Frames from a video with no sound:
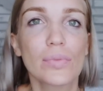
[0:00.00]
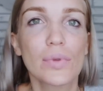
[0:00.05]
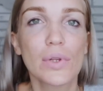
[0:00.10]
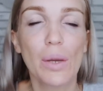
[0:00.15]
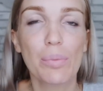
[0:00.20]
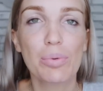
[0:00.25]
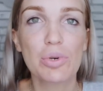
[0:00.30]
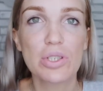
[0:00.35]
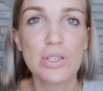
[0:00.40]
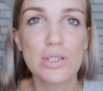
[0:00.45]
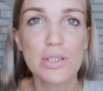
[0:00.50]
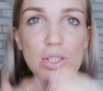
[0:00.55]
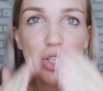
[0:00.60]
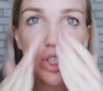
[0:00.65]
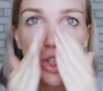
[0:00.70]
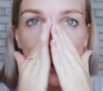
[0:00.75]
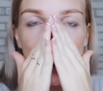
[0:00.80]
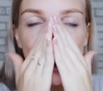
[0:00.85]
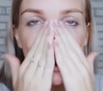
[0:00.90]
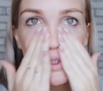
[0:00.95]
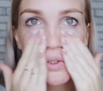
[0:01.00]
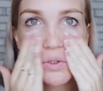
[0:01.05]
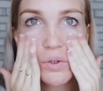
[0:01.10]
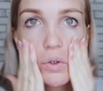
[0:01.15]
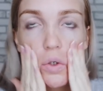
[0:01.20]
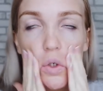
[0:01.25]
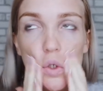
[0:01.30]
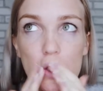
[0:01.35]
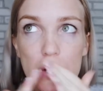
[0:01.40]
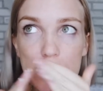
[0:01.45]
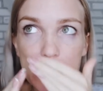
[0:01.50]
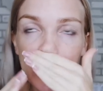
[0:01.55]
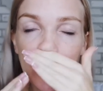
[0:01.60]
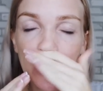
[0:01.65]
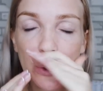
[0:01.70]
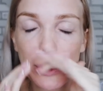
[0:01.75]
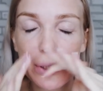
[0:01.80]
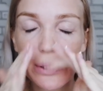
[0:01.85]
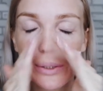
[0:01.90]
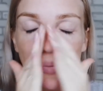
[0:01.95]
Я просто слышала, что не
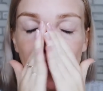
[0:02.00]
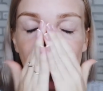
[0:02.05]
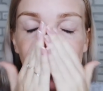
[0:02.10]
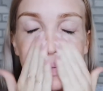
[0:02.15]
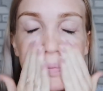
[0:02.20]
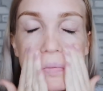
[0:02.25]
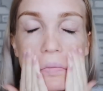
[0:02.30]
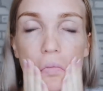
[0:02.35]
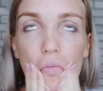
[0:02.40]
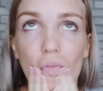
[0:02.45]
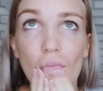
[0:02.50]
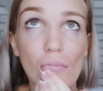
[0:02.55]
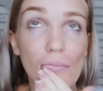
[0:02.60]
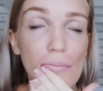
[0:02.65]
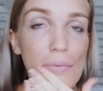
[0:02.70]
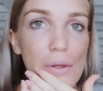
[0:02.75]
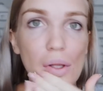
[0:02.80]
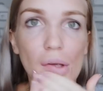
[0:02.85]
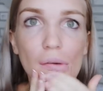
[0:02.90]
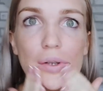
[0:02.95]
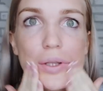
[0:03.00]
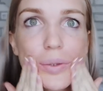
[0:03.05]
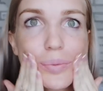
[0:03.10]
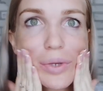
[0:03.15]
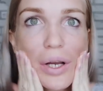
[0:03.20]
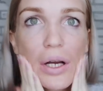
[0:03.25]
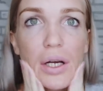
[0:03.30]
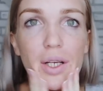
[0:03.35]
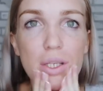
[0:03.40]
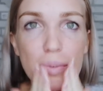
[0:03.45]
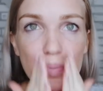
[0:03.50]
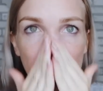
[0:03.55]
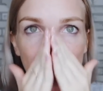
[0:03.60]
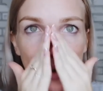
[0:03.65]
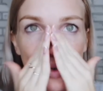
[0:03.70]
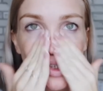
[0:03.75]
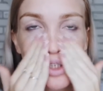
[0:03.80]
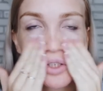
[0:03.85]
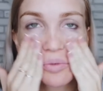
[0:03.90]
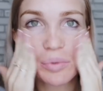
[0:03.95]
стоит... Вот мне как раз
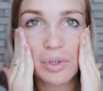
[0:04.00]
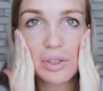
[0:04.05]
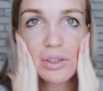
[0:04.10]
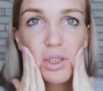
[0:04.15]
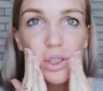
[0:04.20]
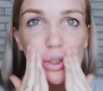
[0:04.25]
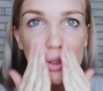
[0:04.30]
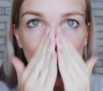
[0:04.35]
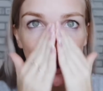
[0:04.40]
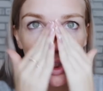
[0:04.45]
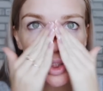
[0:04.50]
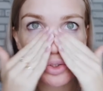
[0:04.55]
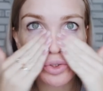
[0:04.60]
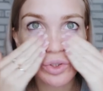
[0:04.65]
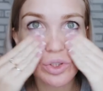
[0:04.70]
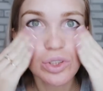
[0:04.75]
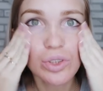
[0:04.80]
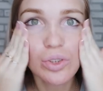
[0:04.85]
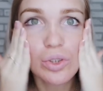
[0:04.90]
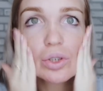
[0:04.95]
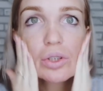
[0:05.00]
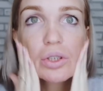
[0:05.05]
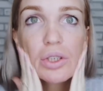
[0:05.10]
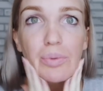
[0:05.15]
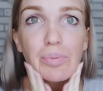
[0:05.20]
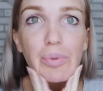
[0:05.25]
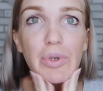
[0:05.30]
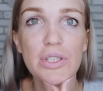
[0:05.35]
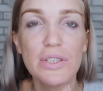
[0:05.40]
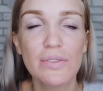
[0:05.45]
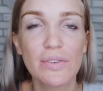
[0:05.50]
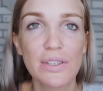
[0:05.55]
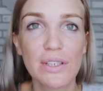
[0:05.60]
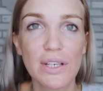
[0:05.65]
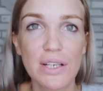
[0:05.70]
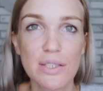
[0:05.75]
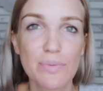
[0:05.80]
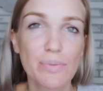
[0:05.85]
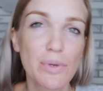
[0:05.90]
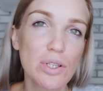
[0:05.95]
подружка моя сказала, что не стоит а. использовать
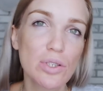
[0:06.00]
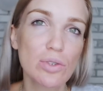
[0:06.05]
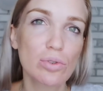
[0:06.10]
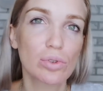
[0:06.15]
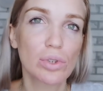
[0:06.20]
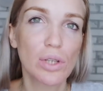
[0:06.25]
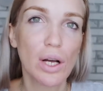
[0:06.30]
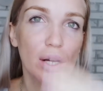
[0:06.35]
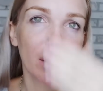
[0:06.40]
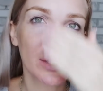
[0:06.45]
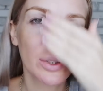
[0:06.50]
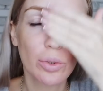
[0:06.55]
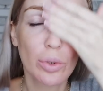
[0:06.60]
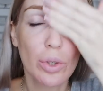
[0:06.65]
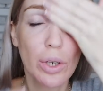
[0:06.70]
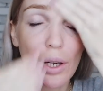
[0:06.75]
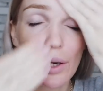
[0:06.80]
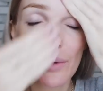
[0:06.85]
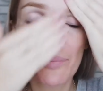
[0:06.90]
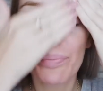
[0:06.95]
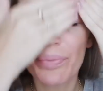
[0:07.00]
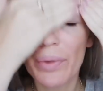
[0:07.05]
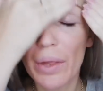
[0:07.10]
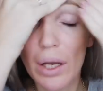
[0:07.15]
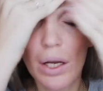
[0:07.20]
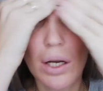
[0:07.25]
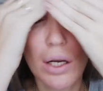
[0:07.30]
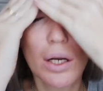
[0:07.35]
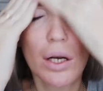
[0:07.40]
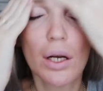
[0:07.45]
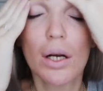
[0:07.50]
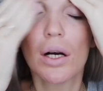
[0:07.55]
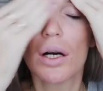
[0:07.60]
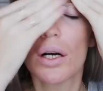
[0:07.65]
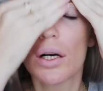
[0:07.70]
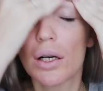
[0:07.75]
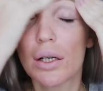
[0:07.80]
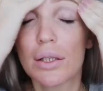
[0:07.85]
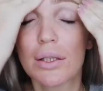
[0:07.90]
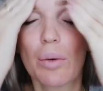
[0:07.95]
косметику, та, которая
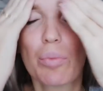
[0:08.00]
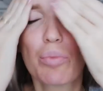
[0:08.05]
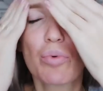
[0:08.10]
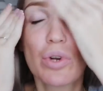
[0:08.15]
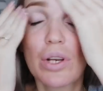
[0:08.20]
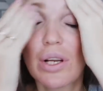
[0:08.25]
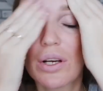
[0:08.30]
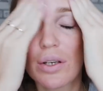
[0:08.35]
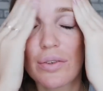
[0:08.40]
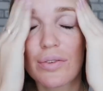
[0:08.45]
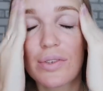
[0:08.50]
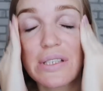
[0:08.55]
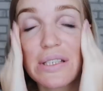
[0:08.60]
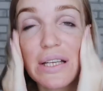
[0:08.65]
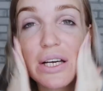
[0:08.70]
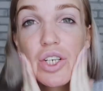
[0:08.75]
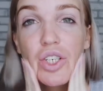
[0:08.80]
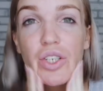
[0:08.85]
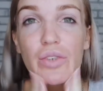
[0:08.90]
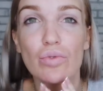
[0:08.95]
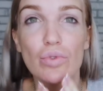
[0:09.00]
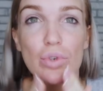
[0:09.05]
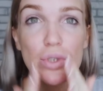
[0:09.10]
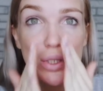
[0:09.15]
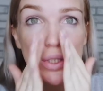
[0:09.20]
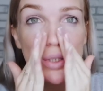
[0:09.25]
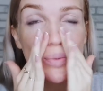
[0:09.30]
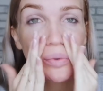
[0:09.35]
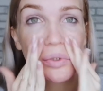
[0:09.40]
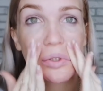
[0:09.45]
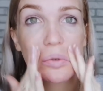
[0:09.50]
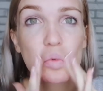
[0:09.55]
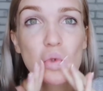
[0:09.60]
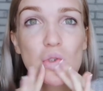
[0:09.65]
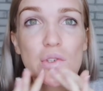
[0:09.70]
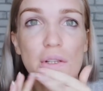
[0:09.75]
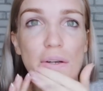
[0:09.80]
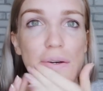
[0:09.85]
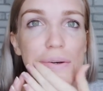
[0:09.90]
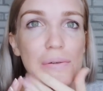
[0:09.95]
э, на более старший возраст, потому
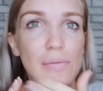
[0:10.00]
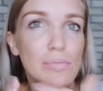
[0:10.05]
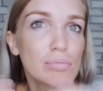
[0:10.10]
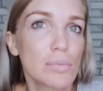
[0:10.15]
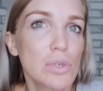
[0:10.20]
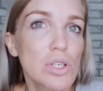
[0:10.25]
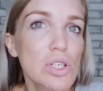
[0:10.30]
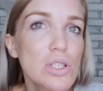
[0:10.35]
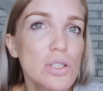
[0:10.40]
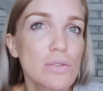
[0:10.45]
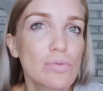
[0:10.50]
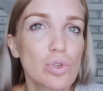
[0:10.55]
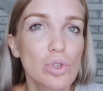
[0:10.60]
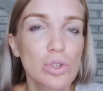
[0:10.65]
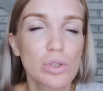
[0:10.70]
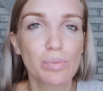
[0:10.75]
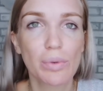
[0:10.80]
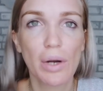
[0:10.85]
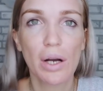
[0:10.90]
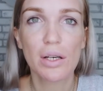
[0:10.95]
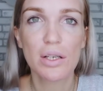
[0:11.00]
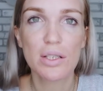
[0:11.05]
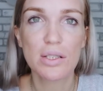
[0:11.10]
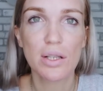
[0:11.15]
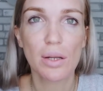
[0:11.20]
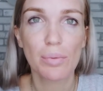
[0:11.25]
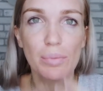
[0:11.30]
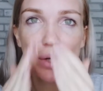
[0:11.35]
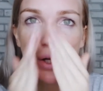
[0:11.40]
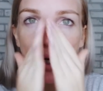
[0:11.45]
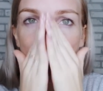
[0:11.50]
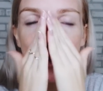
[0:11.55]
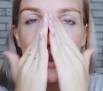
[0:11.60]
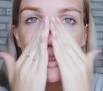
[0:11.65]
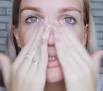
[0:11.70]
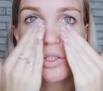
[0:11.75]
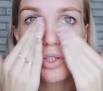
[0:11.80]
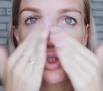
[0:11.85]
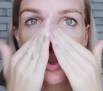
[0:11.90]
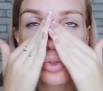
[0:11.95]
что мышцы вроде бы как
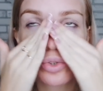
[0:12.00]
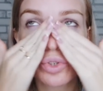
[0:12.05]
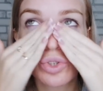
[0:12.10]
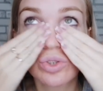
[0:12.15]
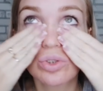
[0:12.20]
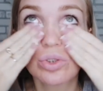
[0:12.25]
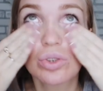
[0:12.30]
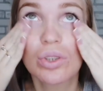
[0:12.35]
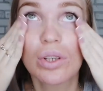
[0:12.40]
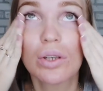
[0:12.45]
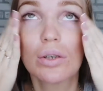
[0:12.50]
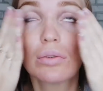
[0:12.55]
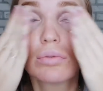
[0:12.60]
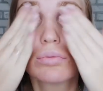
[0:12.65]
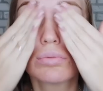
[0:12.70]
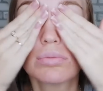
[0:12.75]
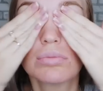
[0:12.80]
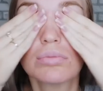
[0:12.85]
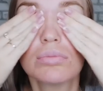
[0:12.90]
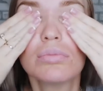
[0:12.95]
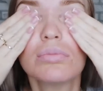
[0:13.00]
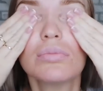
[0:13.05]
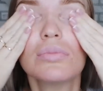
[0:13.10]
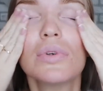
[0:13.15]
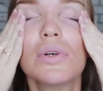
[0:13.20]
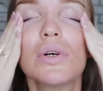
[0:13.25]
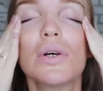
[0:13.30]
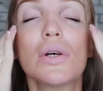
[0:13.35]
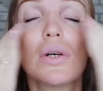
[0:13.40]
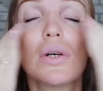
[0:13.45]
расслабляются, еще что-то. Ну,